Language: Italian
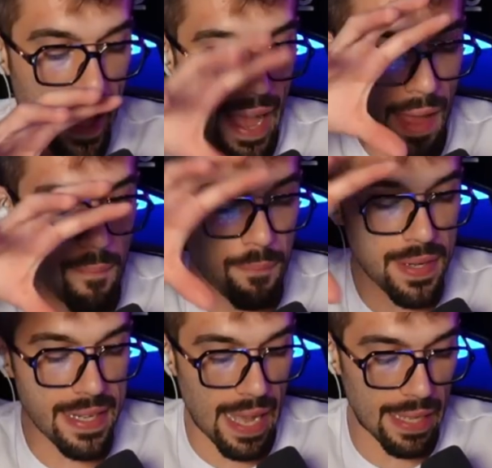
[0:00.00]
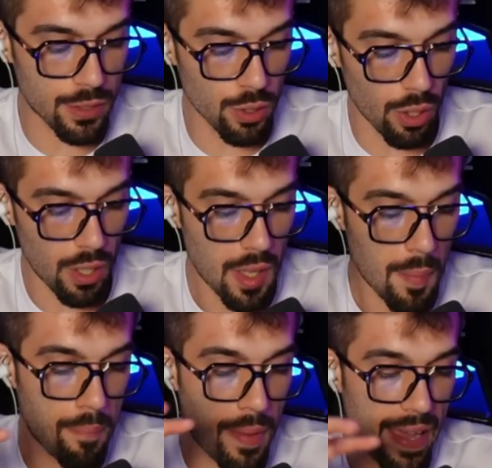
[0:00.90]
ampliato
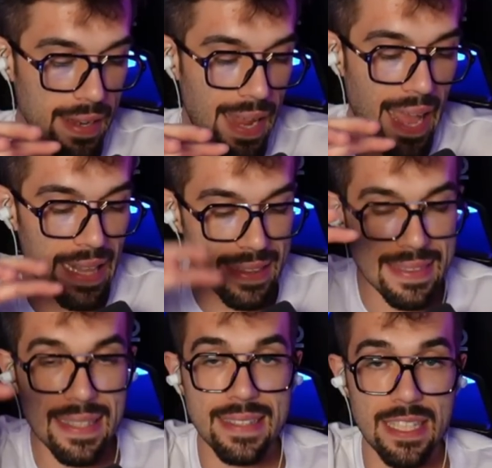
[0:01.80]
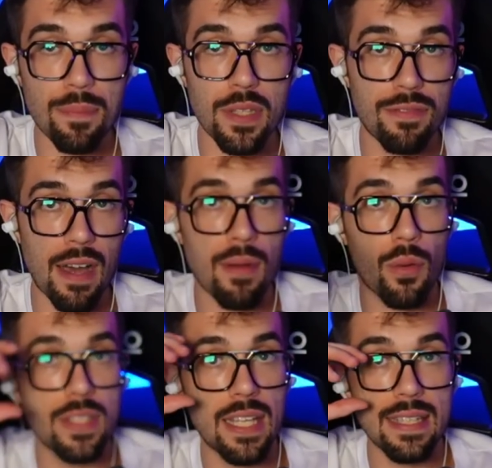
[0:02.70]
per altri tipi di fama,
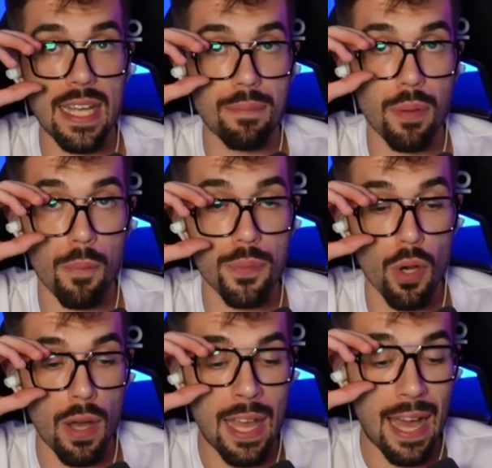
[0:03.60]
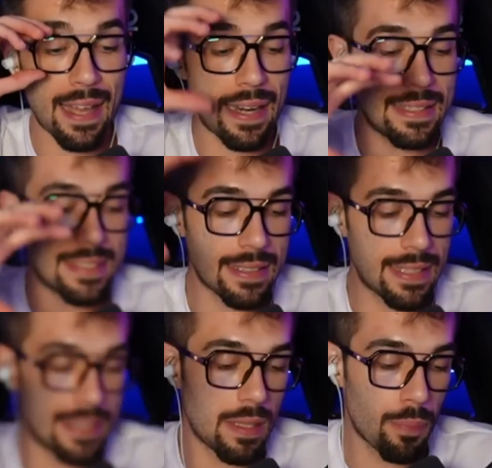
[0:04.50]
quindi andare proprio a realizzare
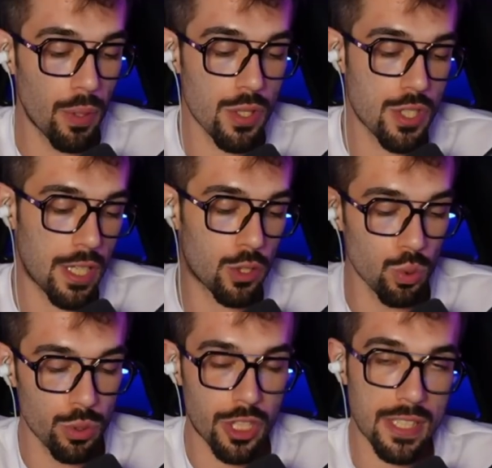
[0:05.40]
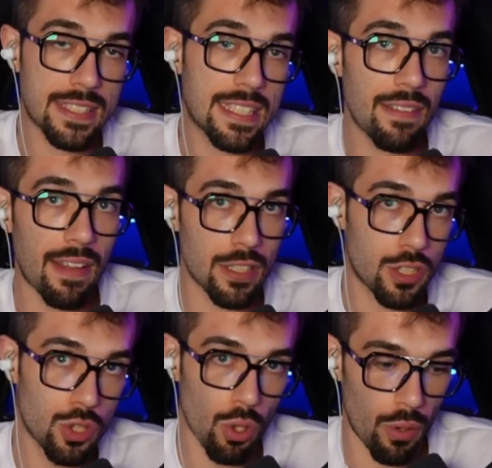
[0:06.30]
delle tipologie successive al
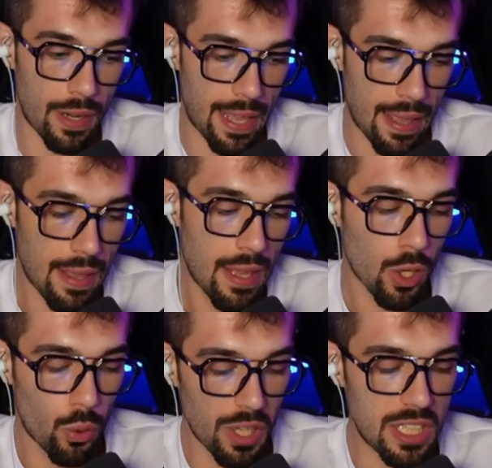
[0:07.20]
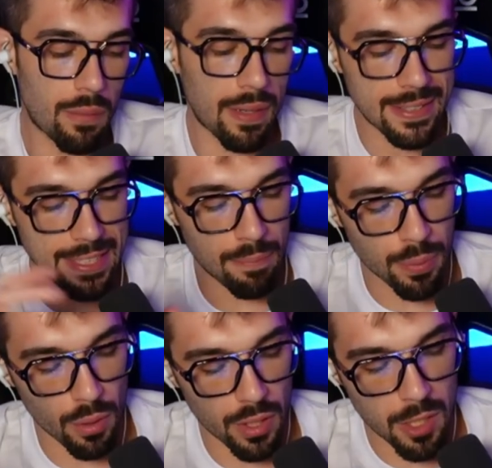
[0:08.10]
Sole. Quindi qua ad
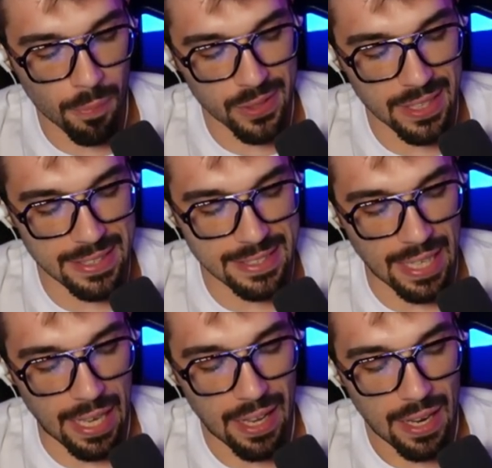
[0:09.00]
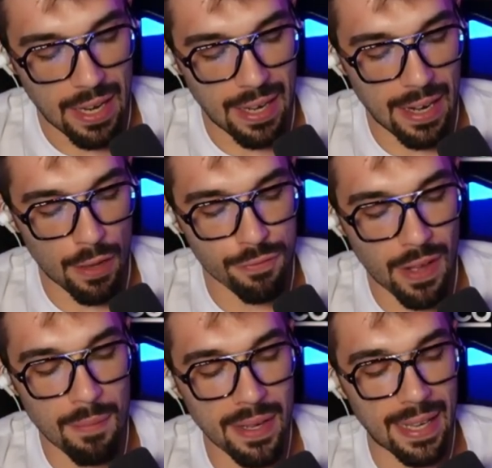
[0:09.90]
esempio ipotizza la
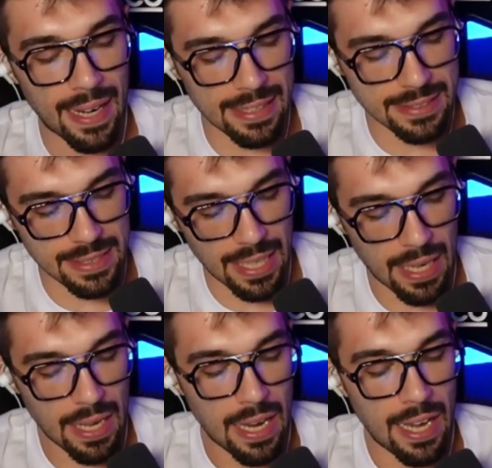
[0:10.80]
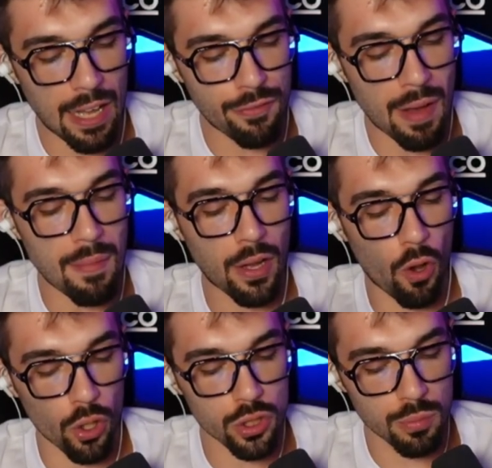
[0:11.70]
fama galassia, la fama
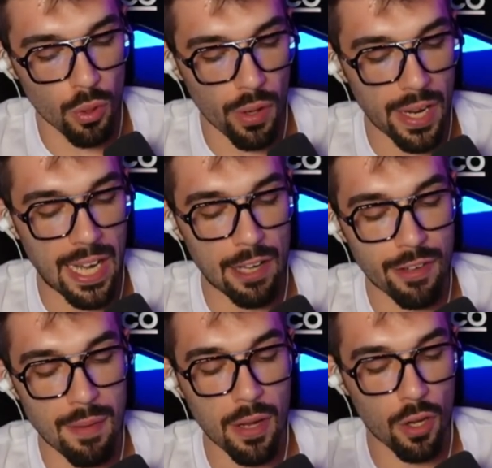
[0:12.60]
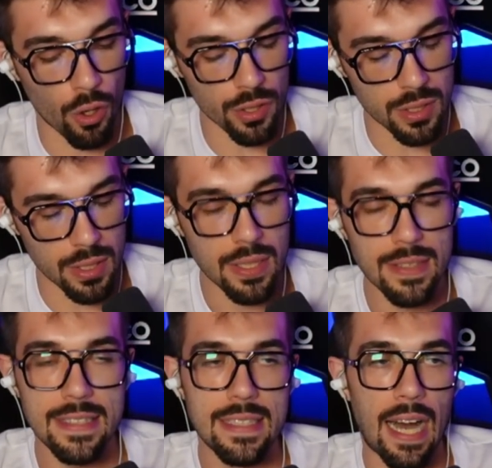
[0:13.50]
cosmo e la fama god.
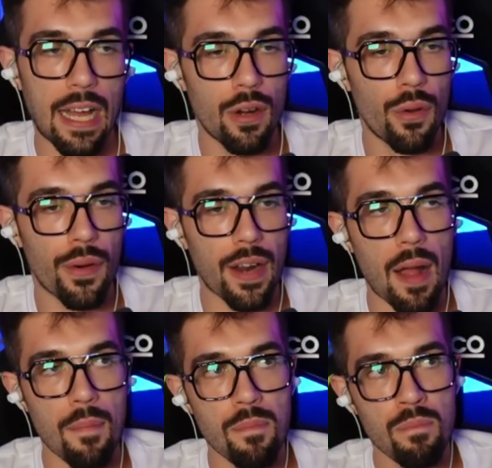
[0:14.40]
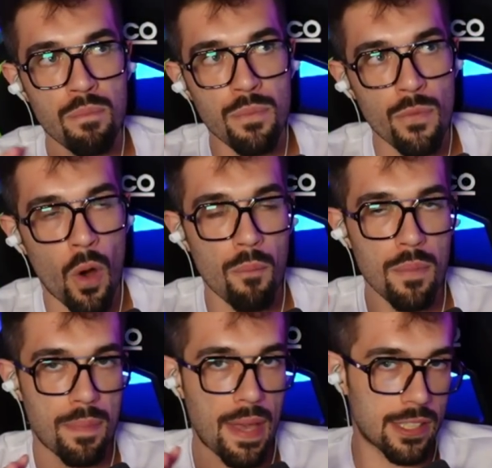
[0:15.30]
Allora, non
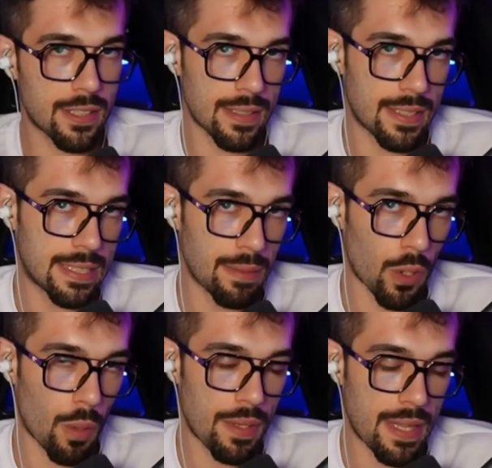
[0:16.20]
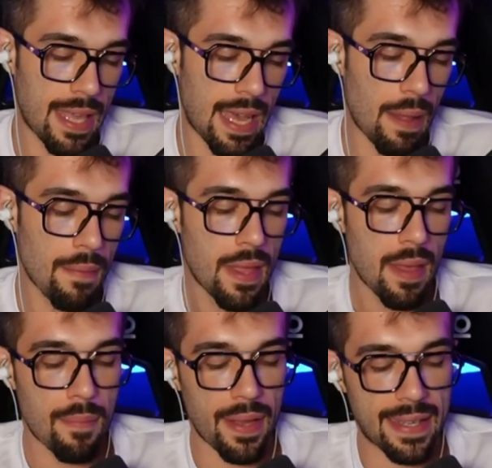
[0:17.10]
mi piace tantissimo come idea
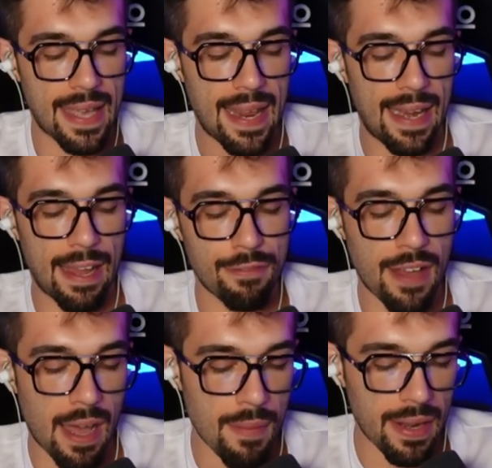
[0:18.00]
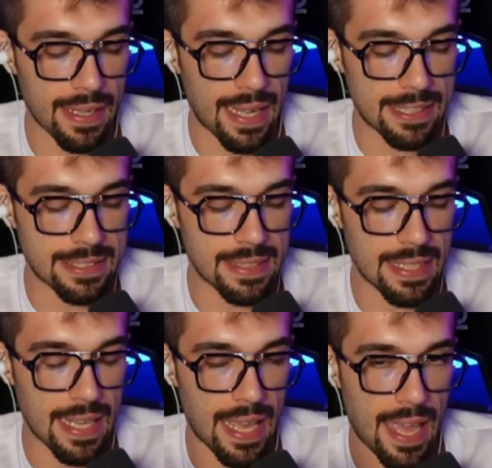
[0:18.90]
perché la fama,
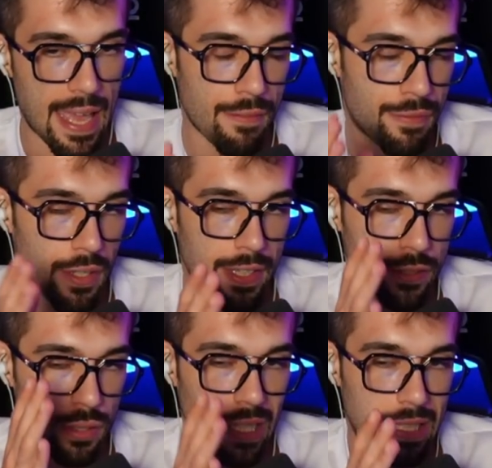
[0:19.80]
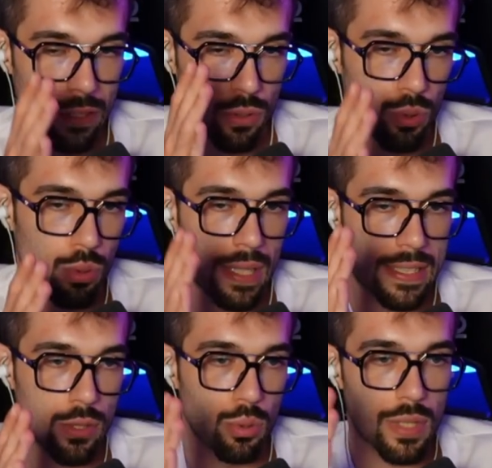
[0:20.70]
ragazzi, è fino adesso stata strutturata
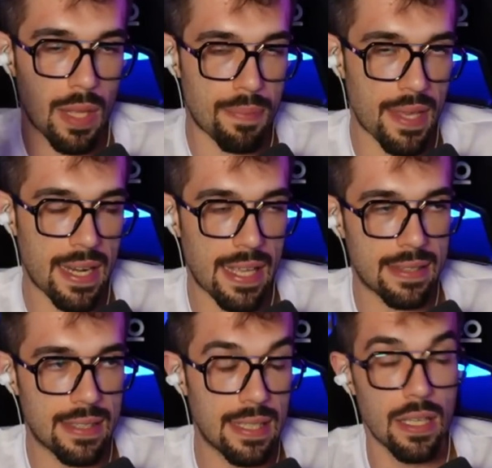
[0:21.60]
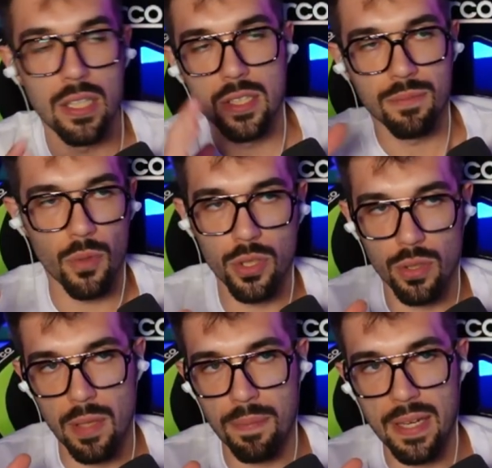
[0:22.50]
su dei pianeti, oddio
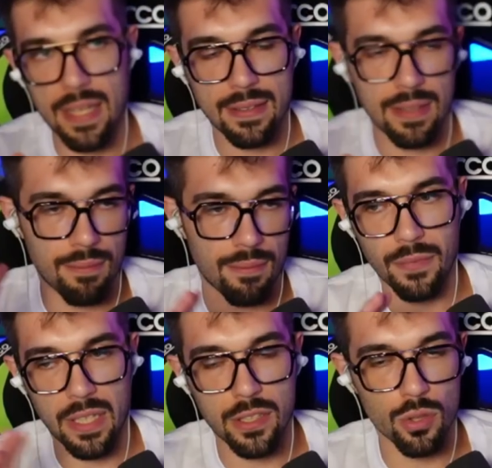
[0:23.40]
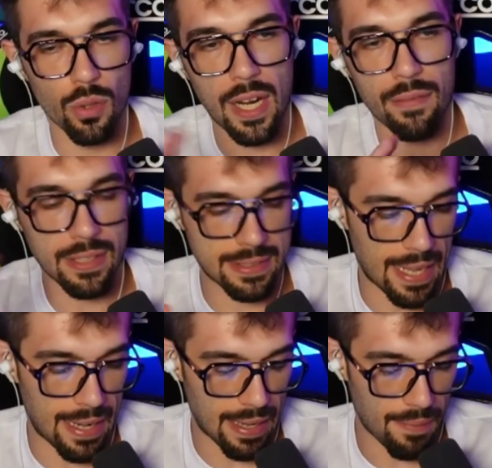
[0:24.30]
dei pianeti, il Sole è una
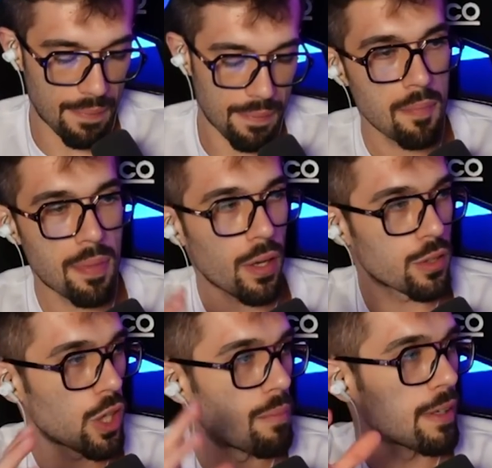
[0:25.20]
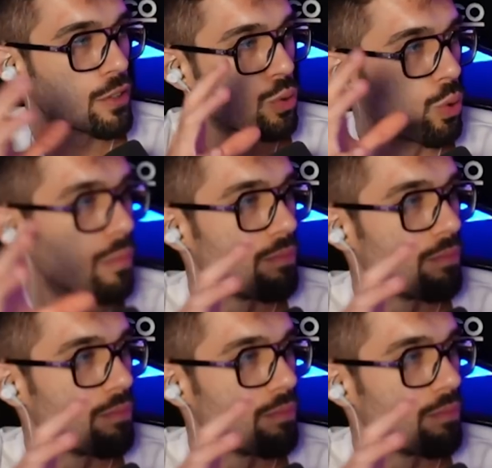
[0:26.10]
stella, però insomma su